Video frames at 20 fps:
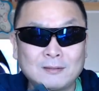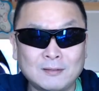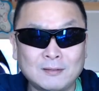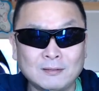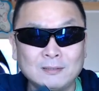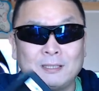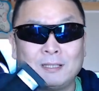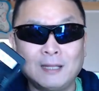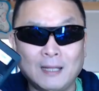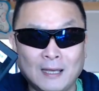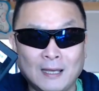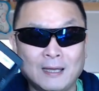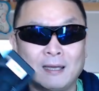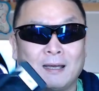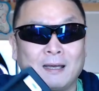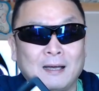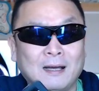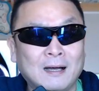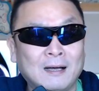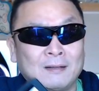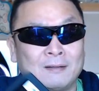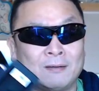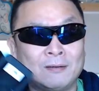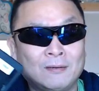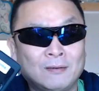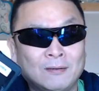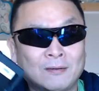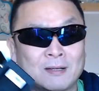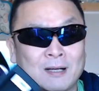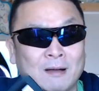当にねあ
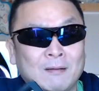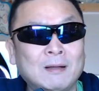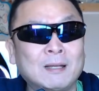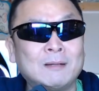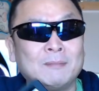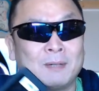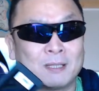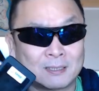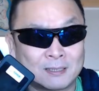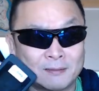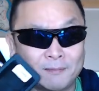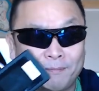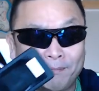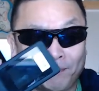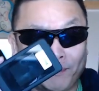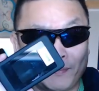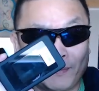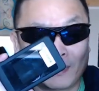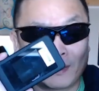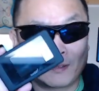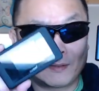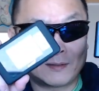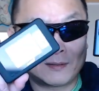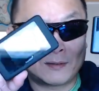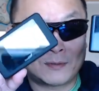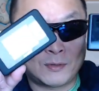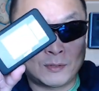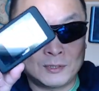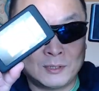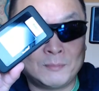の変わります
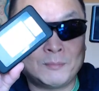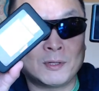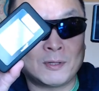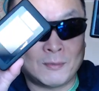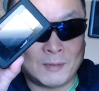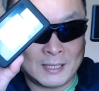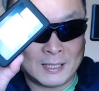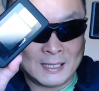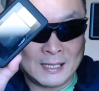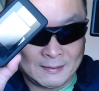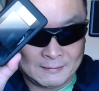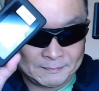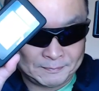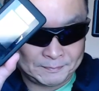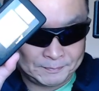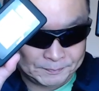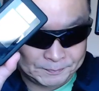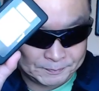こういうものはね